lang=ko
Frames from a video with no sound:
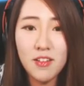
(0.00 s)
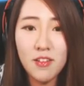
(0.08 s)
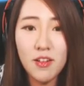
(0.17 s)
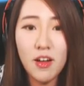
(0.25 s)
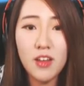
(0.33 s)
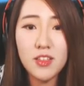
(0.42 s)

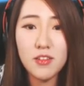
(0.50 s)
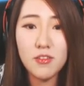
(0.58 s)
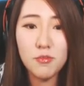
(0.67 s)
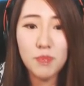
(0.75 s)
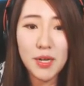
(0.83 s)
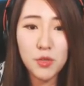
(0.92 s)
아니,
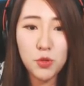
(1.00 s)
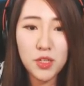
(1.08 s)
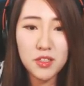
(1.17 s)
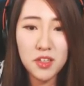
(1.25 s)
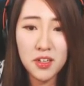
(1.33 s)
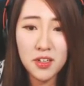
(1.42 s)
마리오 카트?
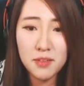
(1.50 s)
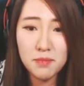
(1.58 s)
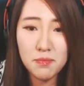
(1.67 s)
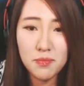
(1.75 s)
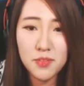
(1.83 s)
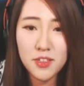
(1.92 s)

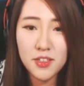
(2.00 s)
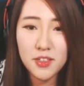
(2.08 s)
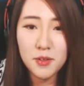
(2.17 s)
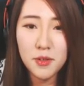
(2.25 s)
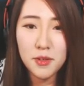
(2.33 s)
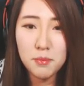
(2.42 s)

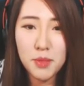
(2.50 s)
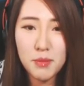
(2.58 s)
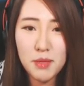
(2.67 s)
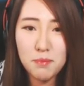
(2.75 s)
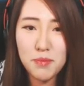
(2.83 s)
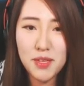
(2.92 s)

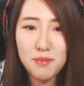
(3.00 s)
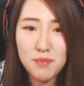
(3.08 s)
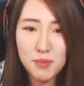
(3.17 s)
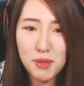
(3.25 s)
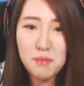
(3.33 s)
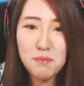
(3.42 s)
삐빔빔
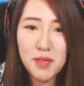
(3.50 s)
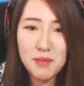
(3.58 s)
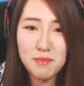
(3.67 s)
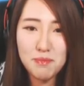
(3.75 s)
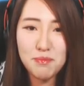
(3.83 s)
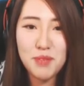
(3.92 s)
삐빔빔
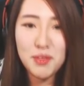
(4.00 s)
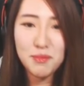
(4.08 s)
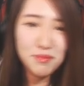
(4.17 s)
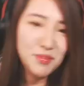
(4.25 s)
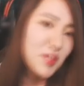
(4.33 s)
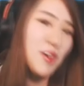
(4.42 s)
빔.
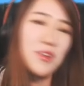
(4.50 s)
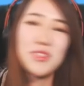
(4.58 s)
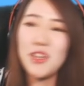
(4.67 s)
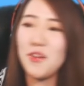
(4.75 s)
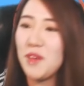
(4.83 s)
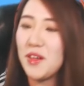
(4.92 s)
어,
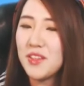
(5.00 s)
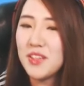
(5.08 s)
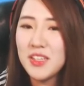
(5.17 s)
잠깐만.